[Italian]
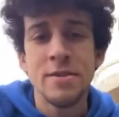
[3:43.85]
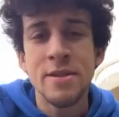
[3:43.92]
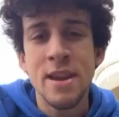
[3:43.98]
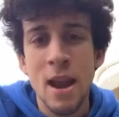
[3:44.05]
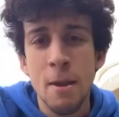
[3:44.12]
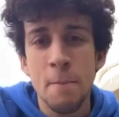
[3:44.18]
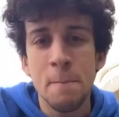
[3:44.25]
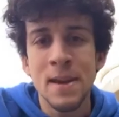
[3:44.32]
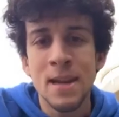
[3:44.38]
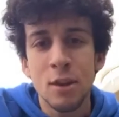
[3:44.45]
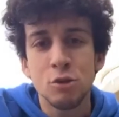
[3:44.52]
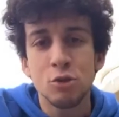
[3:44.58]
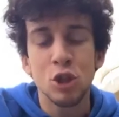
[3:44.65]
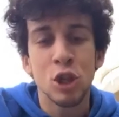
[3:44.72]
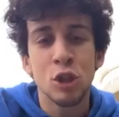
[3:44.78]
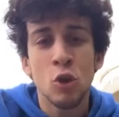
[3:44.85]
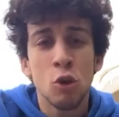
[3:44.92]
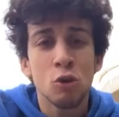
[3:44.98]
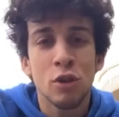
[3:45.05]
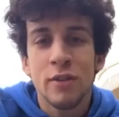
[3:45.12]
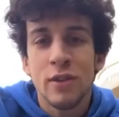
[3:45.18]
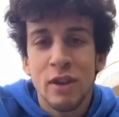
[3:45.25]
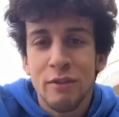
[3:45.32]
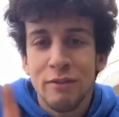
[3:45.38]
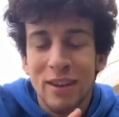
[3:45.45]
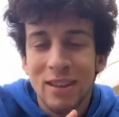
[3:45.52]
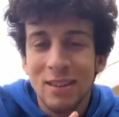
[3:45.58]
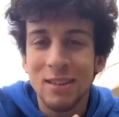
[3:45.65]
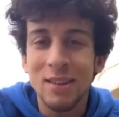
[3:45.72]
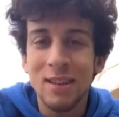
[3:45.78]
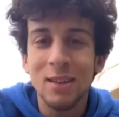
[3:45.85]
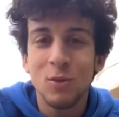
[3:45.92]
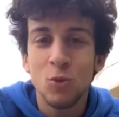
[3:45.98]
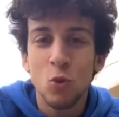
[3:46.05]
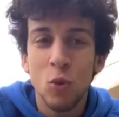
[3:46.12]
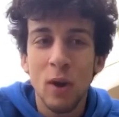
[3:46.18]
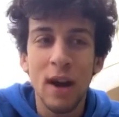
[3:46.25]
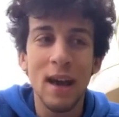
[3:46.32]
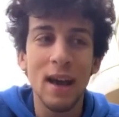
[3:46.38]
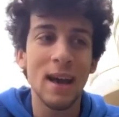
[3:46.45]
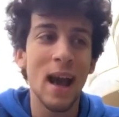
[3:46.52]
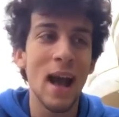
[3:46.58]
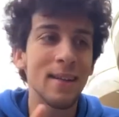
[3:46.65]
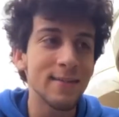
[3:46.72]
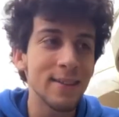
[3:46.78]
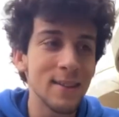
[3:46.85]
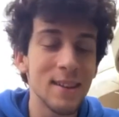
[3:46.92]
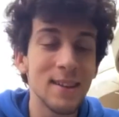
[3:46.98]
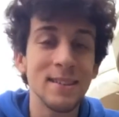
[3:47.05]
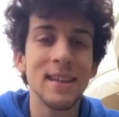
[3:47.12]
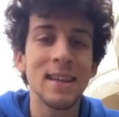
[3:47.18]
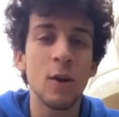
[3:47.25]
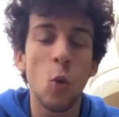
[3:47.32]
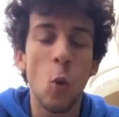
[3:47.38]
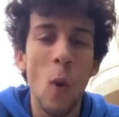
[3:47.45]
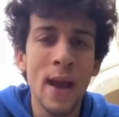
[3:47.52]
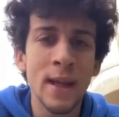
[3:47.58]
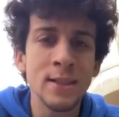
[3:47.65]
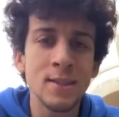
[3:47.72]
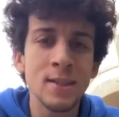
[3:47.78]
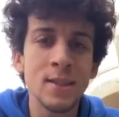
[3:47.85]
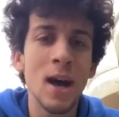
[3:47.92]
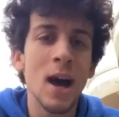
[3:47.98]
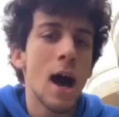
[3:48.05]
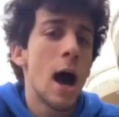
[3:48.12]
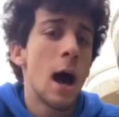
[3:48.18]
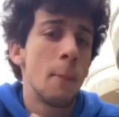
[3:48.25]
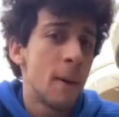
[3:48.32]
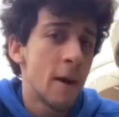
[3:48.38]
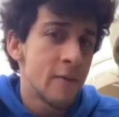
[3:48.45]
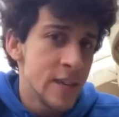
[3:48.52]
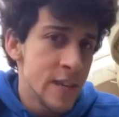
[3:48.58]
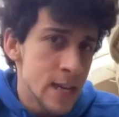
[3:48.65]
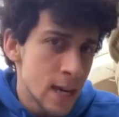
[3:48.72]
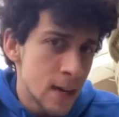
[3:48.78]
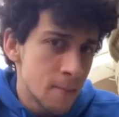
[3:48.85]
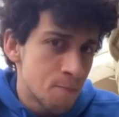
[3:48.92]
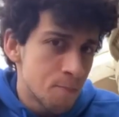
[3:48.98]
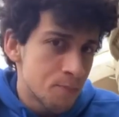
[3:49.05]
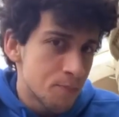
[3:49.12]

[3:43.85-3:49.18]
Nel 1808 gli viene offerta addirittura la cattedra di eloquenza a Pavia,